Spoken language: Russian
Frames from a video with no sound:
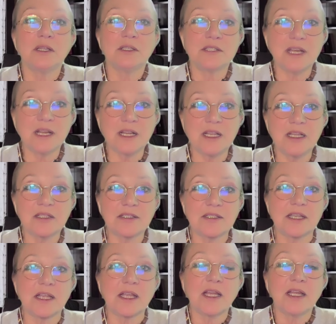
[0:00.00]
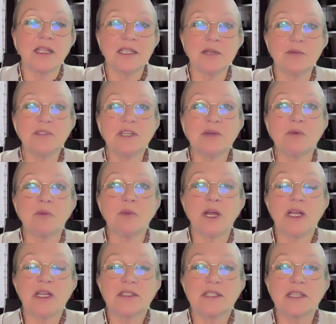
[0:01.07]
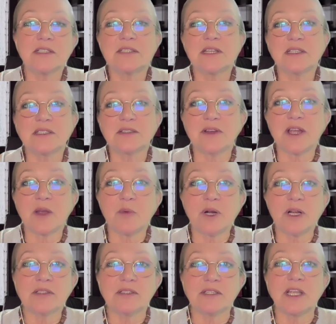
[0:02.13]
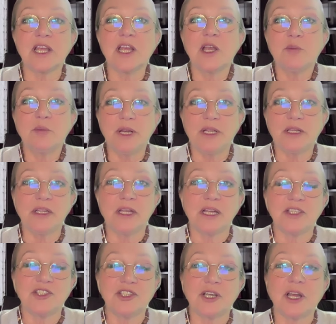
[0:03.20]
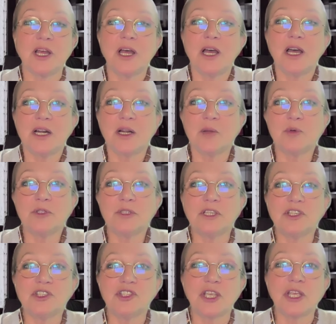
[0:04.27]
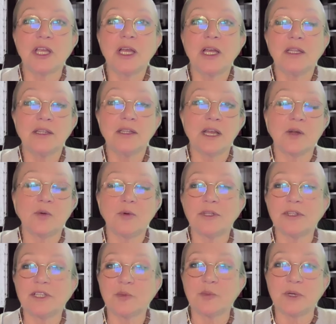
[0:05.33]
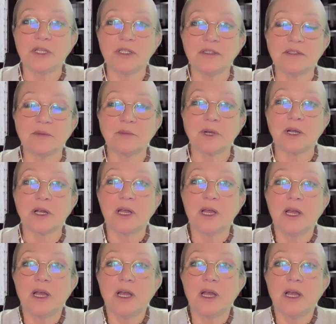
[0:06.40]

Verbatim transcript: царицы, тем самым создать своеобразный передатчик, работающий на оккультных принципах.